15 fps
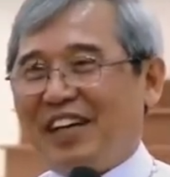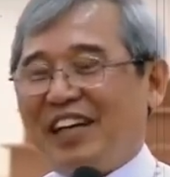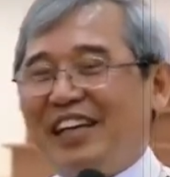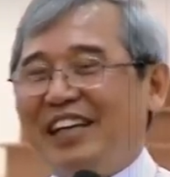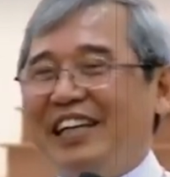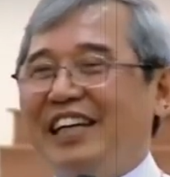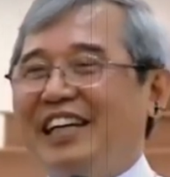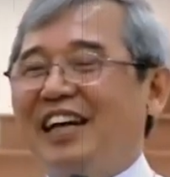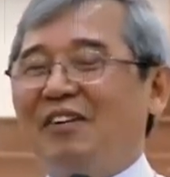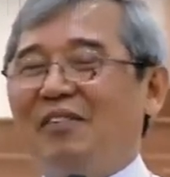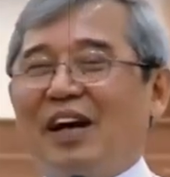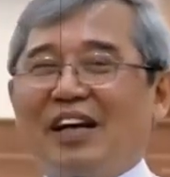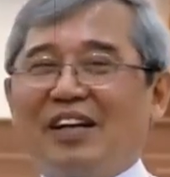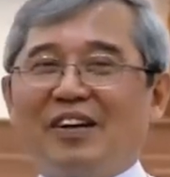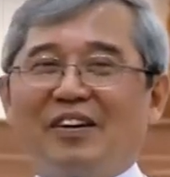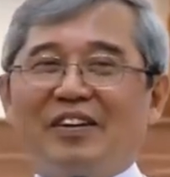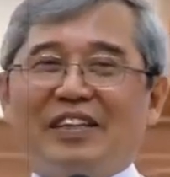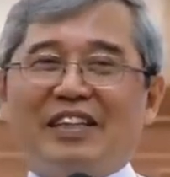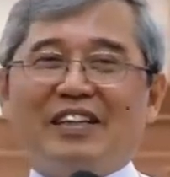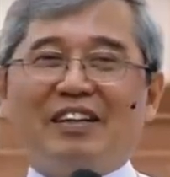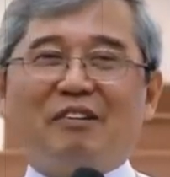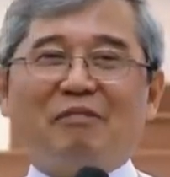Và khi đi ra ngoài
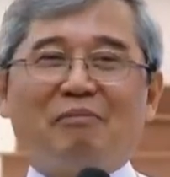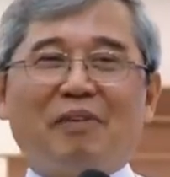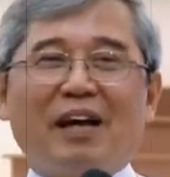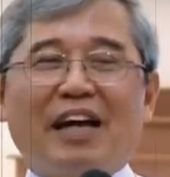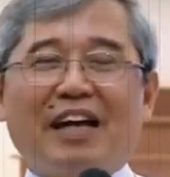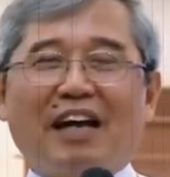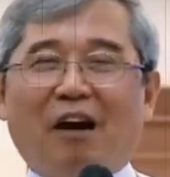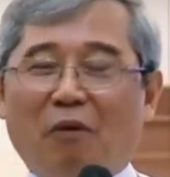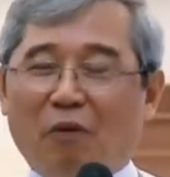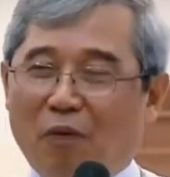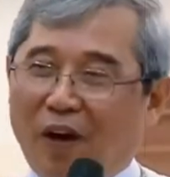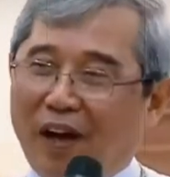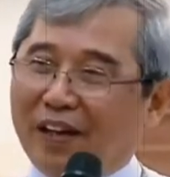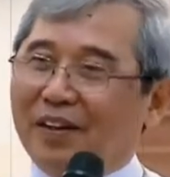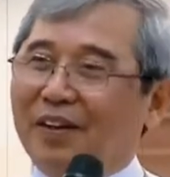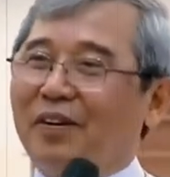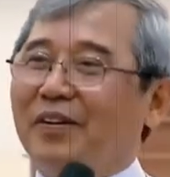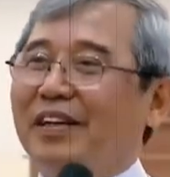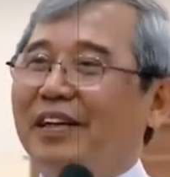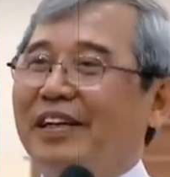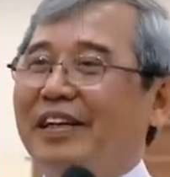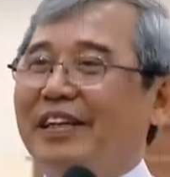rồi thì nó đã mang hậu quả
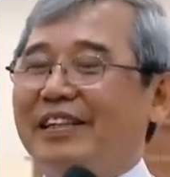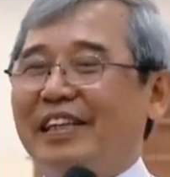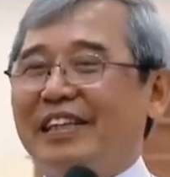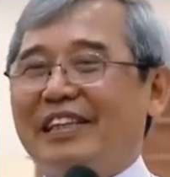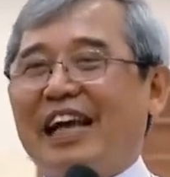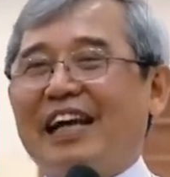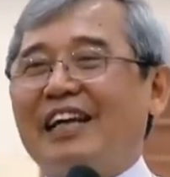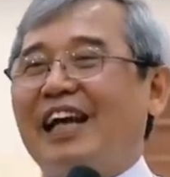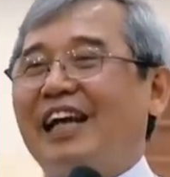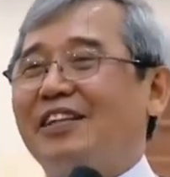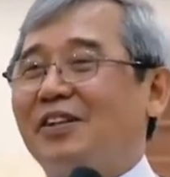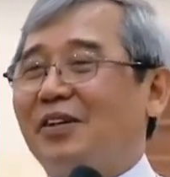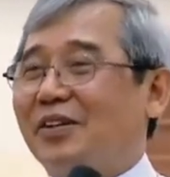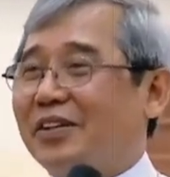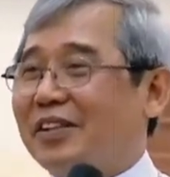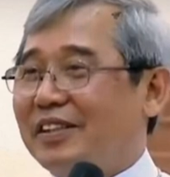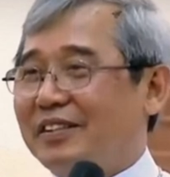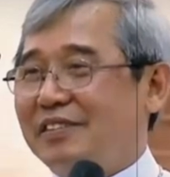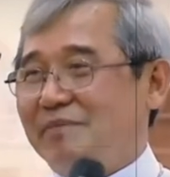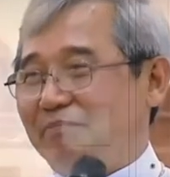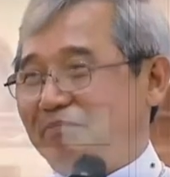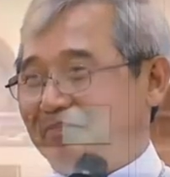rồi thì tan nát
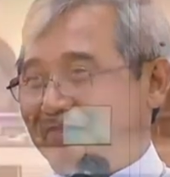thôi.